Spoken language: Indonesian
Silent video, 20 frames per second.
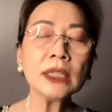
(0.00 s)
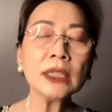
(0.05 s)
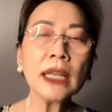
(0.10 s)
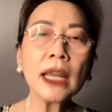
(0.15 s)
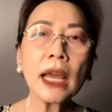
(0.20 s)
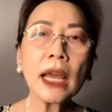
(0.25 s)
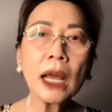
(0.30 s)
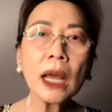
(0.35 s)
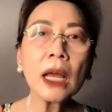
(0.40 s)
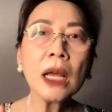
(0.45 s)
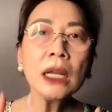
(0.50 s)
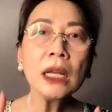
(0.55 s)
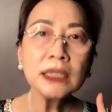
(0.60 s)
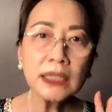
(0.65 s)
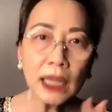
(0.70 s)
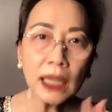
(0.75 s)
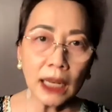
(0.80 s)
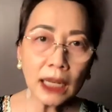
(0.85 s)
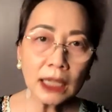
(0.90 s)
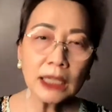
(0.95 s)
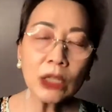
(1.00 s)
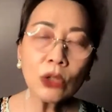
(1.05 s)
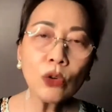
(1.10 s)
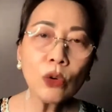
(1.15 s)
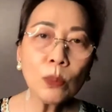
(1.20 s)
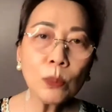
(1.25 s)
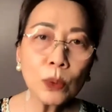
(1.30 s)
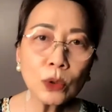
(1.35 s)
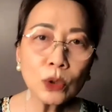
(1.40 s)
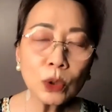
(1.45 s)
Nah, jalan di
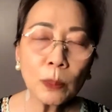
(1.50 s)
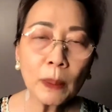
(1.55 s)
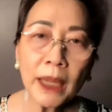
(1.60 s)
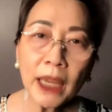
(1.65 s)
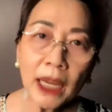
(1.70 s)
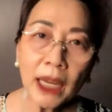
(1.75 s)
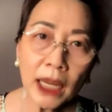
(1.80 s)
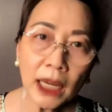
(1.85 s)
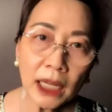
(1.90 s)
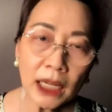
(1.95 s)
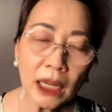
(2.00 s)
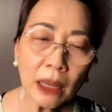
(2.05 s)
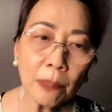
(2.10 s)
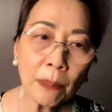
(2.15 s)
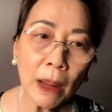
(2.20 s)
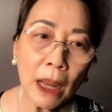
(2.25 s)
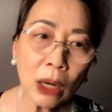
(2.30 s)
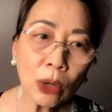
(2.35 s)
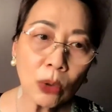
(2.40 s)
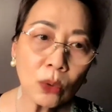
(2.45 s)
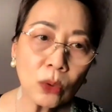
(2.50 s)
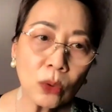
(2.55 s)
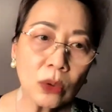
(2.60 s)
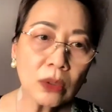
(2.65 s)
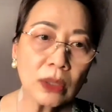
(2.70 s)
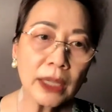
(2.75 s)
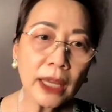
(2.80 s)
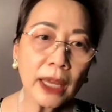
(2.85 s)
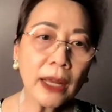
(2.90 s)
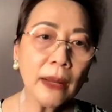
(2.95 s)
rumput supaya nggak kena paku
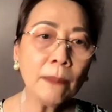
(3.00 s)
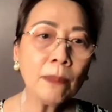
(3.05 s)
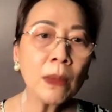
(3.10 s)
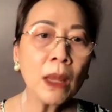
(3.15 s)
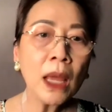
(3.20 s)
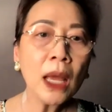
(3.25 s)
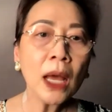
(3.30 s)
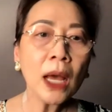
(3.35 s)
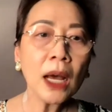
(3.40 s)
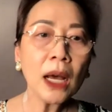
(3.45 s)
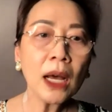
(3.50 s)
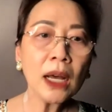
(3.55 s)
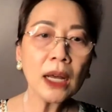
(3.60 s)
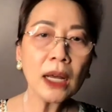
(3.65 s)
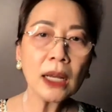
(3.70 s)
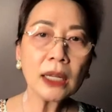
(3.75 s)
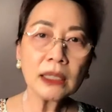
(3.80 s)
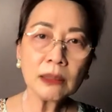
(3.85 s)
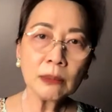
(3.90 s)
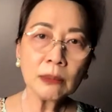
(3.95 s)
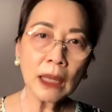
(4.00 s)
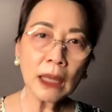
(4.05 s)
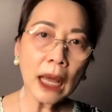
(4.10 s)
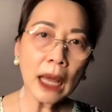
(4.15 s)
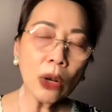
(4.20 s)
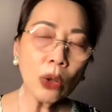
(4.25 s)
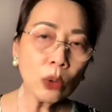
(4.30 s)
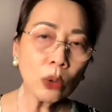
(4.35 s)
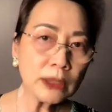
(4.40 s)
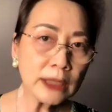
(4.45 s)
ya. Uh,
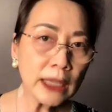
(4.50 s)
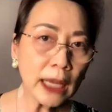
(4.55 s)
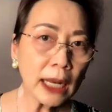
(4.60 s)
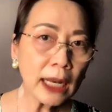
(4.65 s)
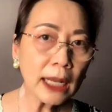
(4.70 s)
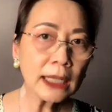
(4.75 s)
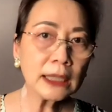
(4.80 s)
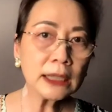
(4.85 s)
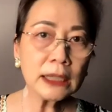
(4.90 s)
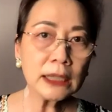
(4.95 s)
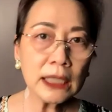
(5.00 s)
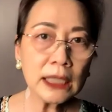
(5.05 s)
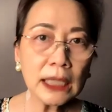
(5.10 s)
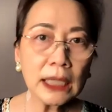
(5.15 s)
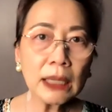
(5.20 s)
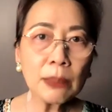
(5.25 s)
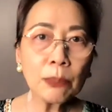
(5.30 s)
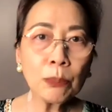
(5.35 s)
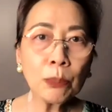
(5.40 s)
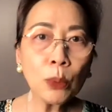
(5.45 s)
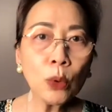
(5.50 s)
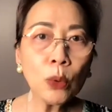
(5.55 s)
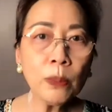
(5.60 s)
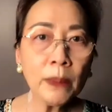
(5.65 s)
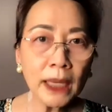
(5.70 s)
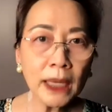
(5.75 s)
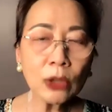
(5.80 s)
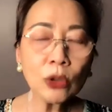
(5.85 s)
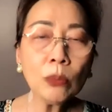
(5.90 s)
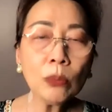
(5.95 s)
kalau jalan di
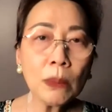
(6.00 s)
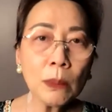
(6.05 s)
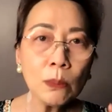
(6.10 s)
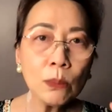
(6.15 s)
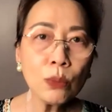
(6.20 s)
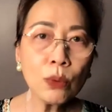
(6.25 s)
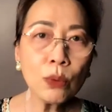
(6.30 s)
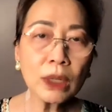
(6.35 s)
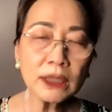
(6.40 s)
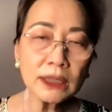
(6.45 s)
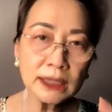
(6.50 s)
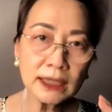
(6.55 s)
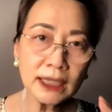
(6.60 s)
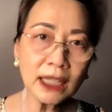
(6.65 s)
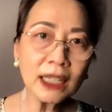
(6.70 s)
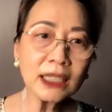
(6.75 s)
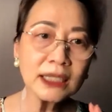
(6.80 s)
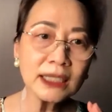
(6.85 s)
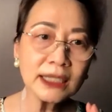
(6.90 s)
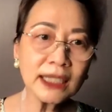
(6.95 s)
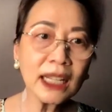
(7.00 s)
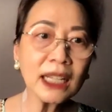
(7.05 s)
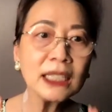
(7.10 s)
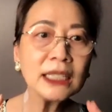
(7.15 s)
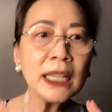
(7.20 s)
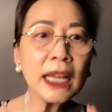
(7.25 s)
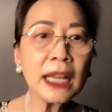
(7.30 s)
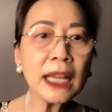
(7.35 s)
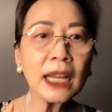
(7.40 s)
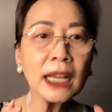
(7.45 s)
bumi itu membuat sel-sel
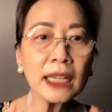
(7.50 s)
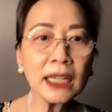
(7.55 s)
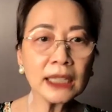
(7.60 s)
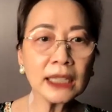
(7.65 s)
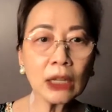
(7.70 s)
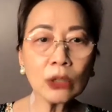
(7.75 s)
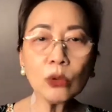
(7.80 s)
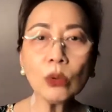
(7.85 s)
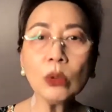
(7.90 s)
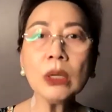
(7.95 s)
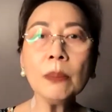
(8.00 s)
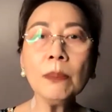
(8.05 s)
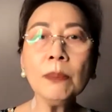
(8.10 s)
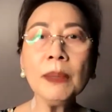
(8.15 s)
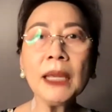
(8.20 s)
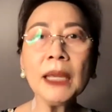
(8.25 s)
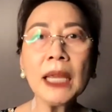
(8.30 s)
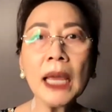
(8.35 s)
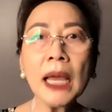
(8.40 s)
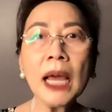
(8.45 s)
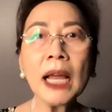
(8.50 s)
darah kita tuh lebih